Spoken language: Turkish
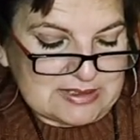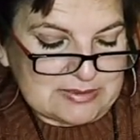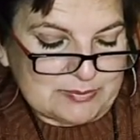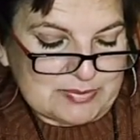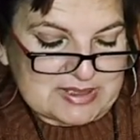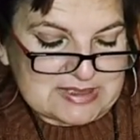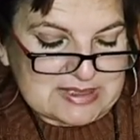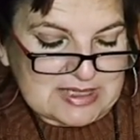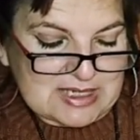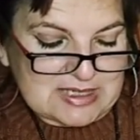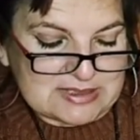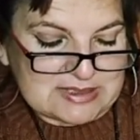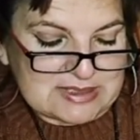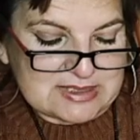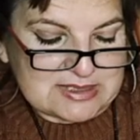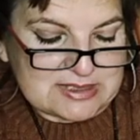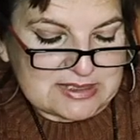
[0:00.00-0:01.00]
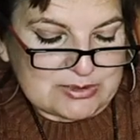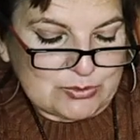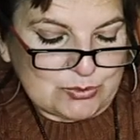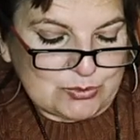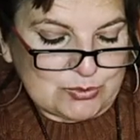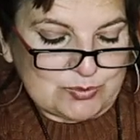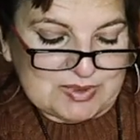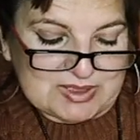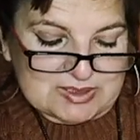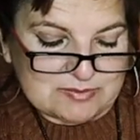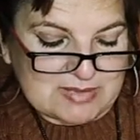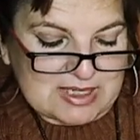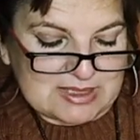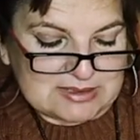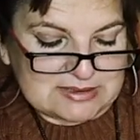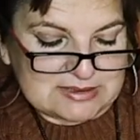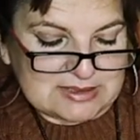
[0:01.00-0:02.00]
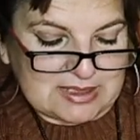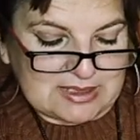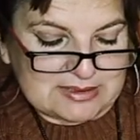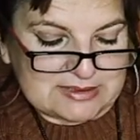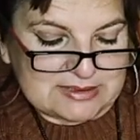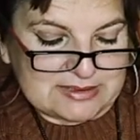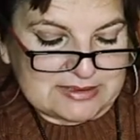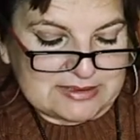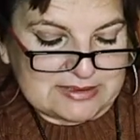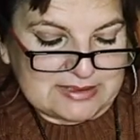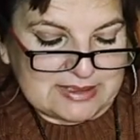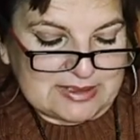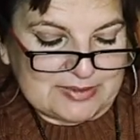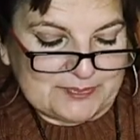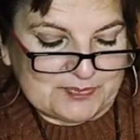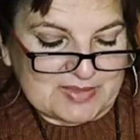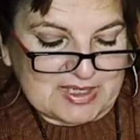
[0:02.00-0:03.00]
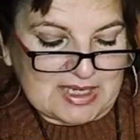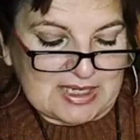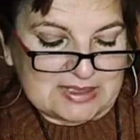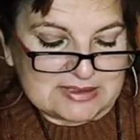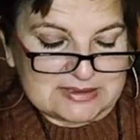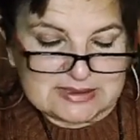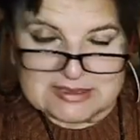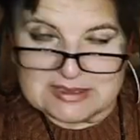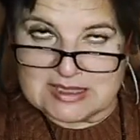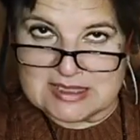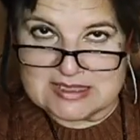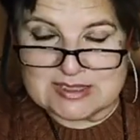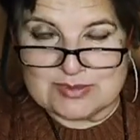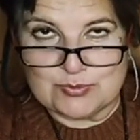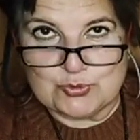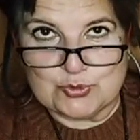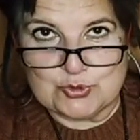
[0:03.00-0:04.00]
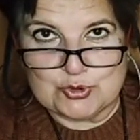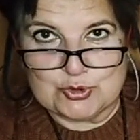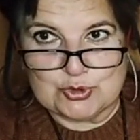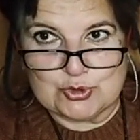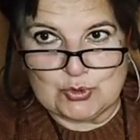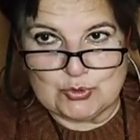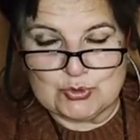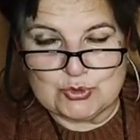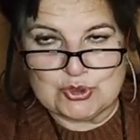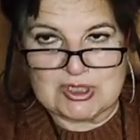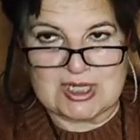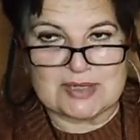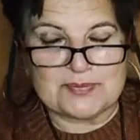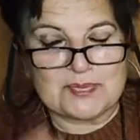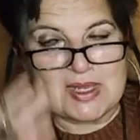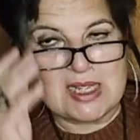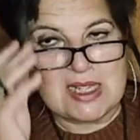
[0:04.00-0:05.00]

pazartesi günü 1 Mart tarihinde Ay terazi burcunda olacak